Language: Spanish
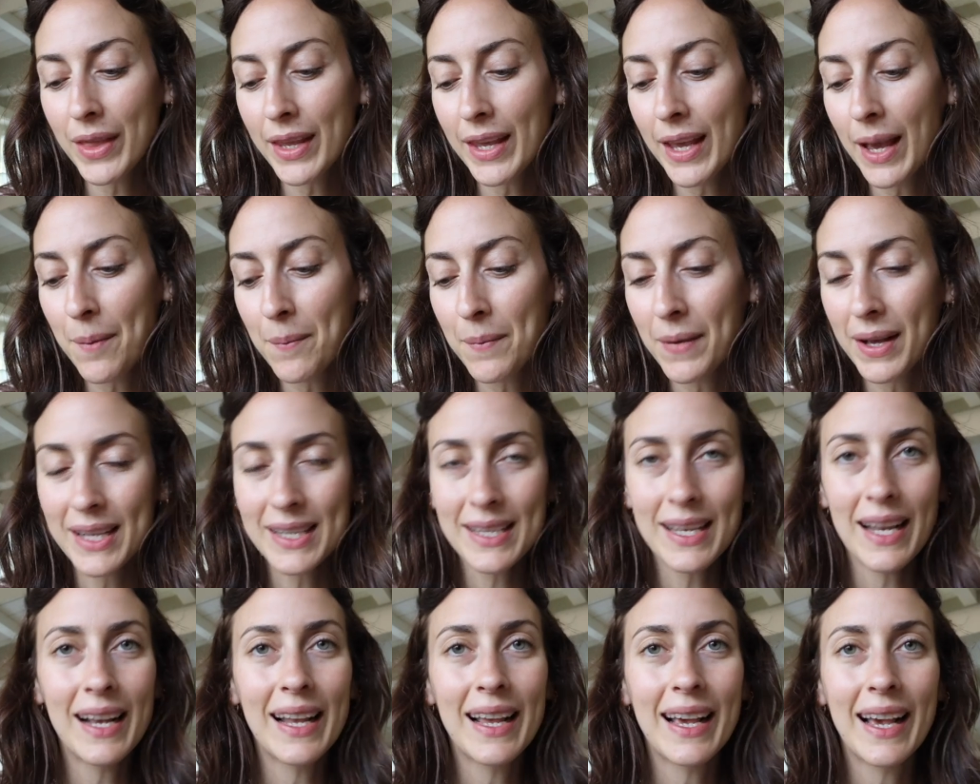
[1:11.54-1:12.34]
día
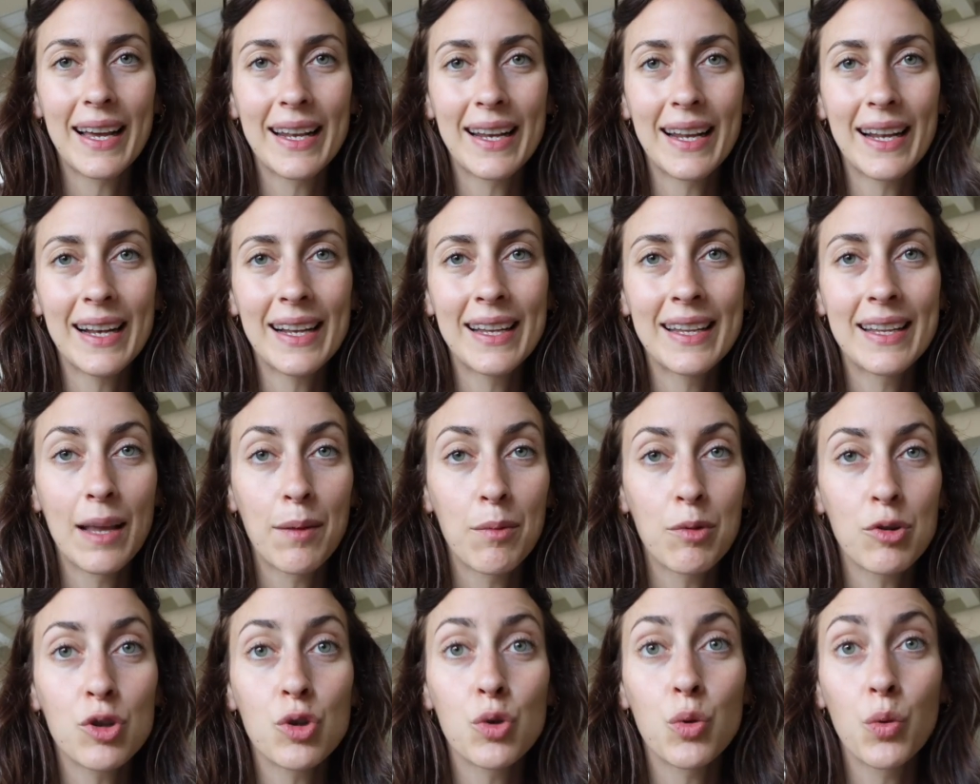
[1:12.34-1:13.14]
más al canal.
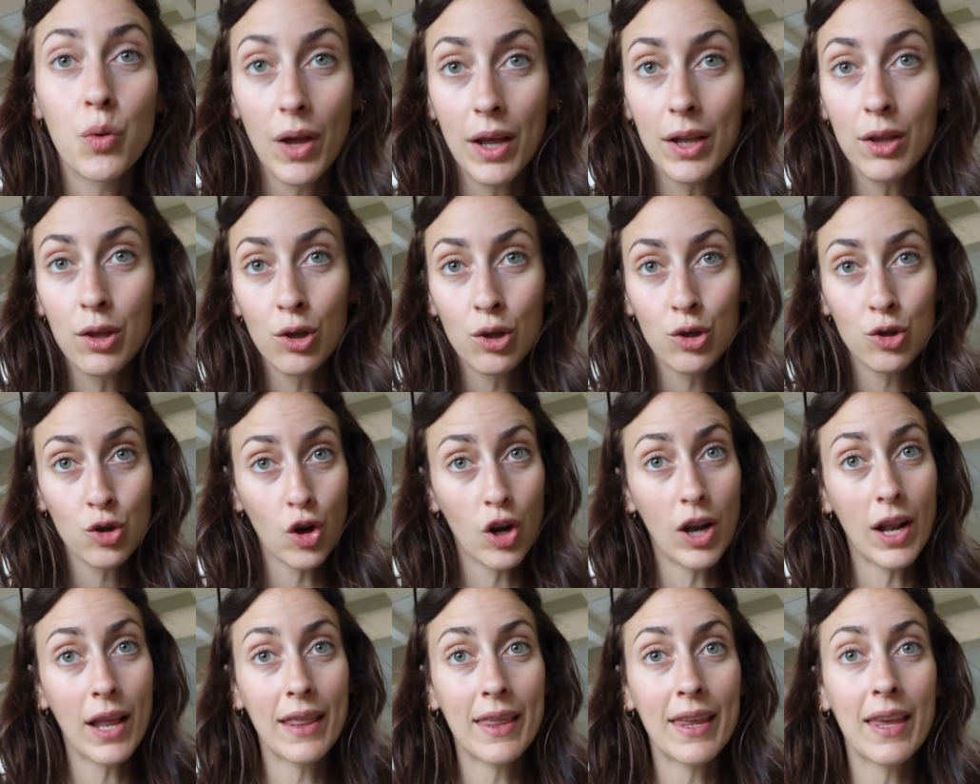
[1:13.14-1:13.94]
Estamos sudando,
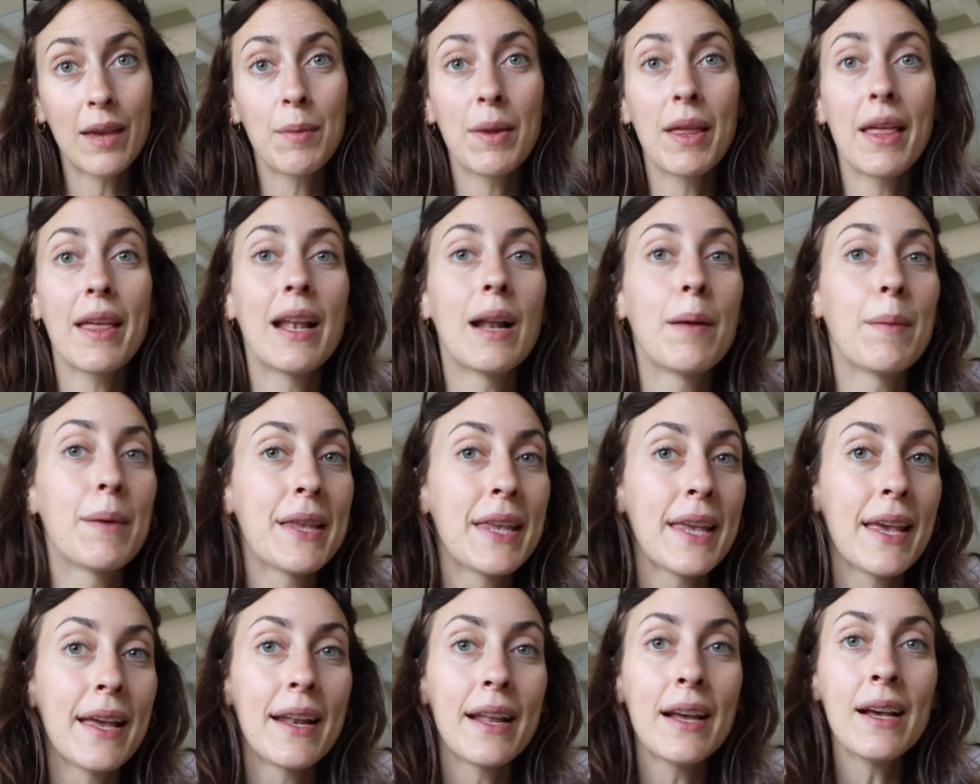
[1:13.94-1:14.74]
son las 10 y media de la
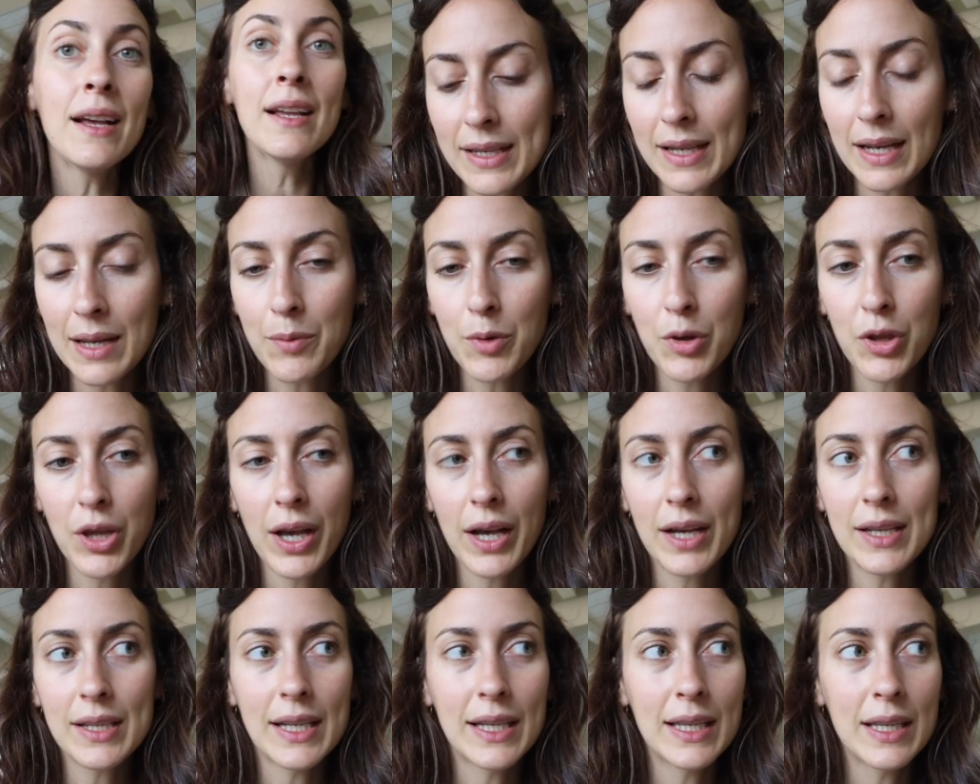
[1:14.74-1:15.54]
mañana. Salimos de
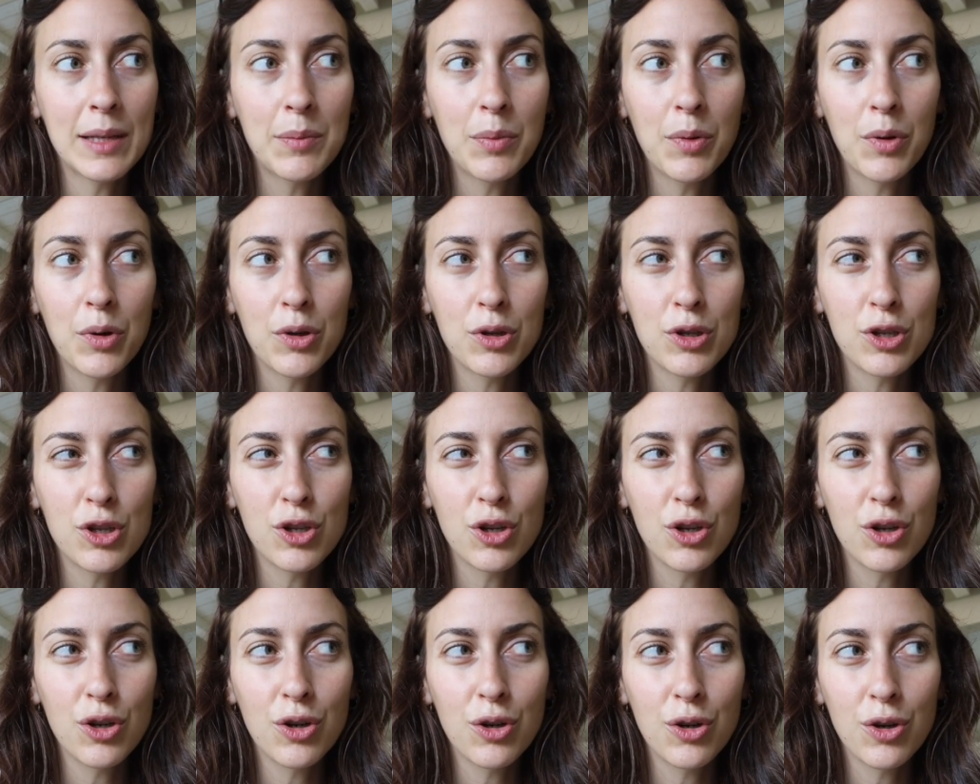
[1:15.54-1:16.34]
casa tipo
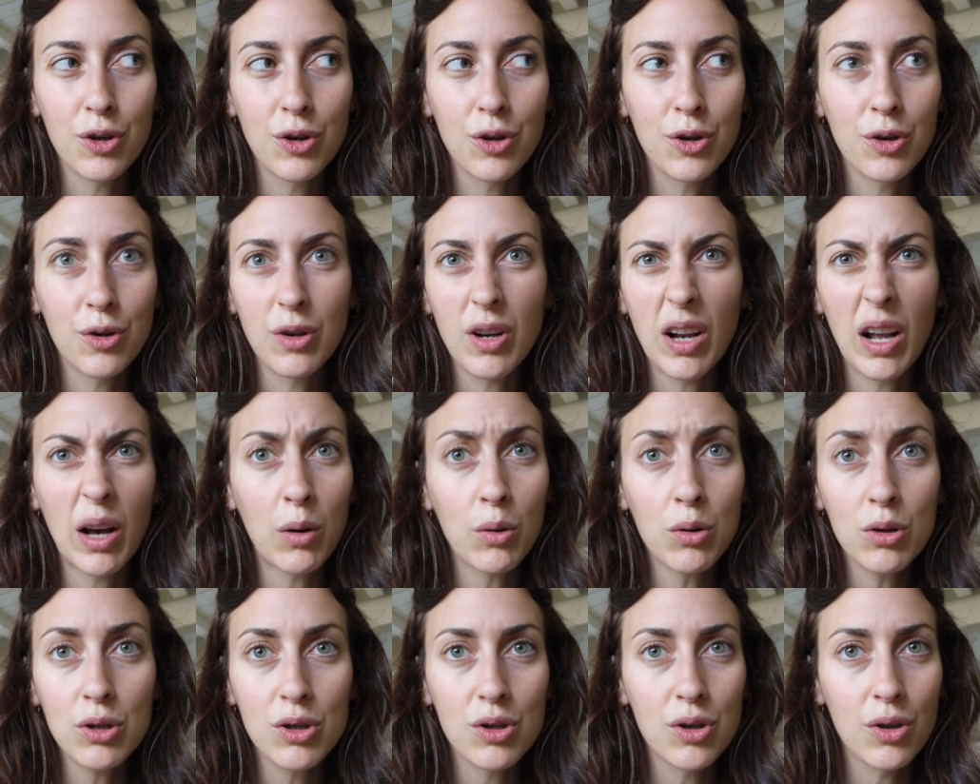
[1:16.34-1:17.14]
8, la
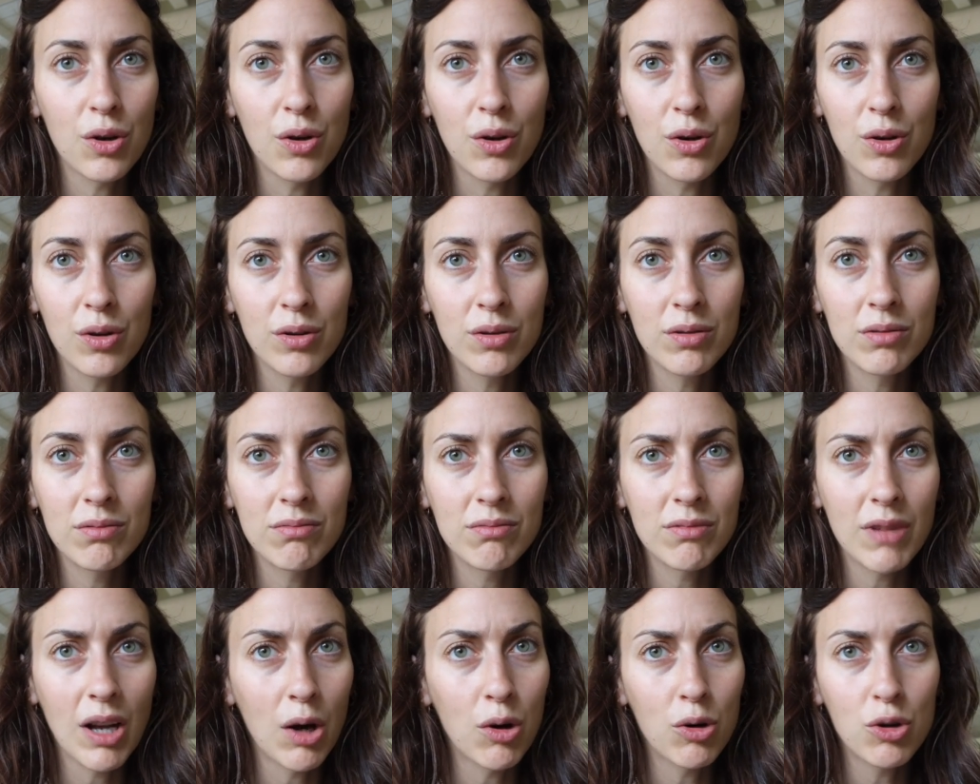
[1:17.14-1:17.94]
8,
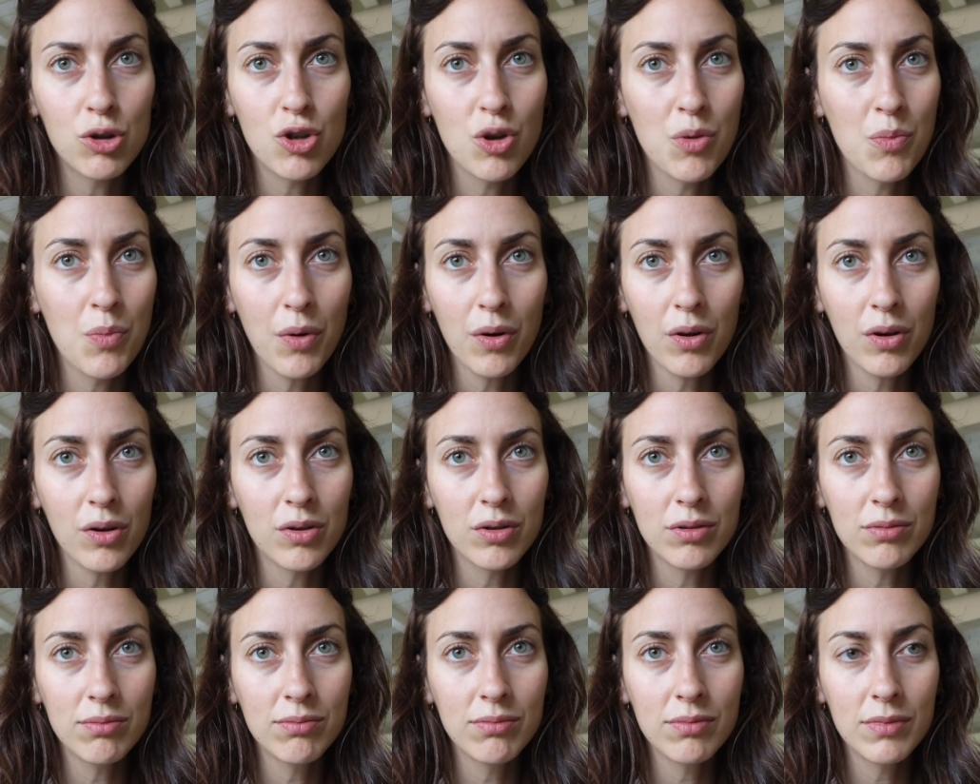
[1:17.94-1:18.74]
la 8 y
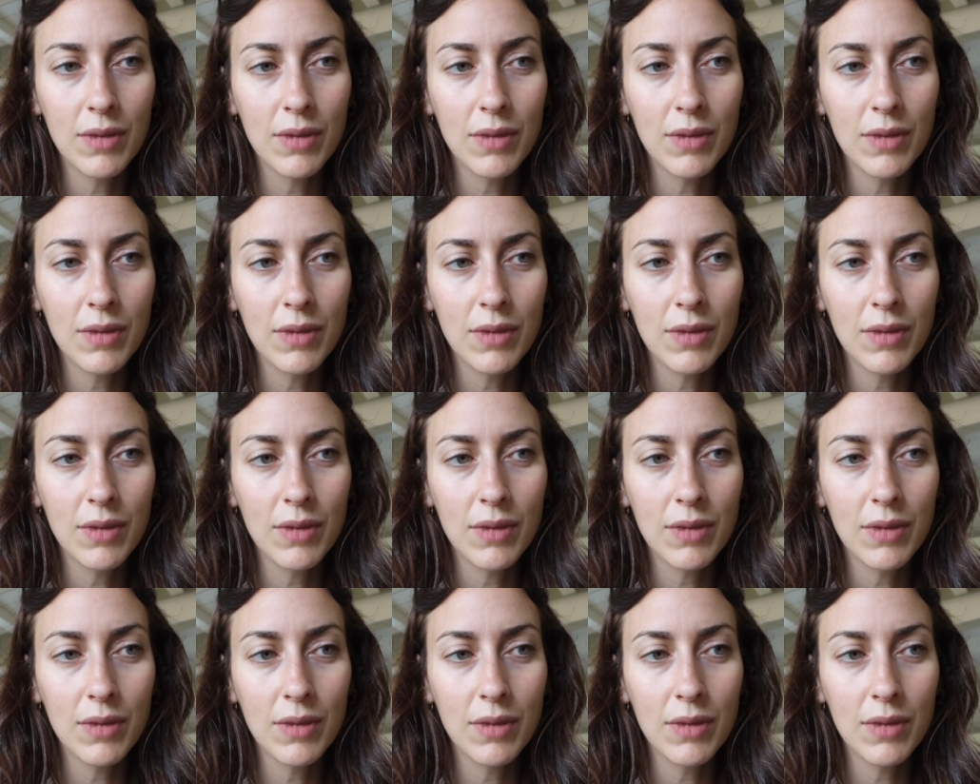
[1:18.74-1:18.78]
poco.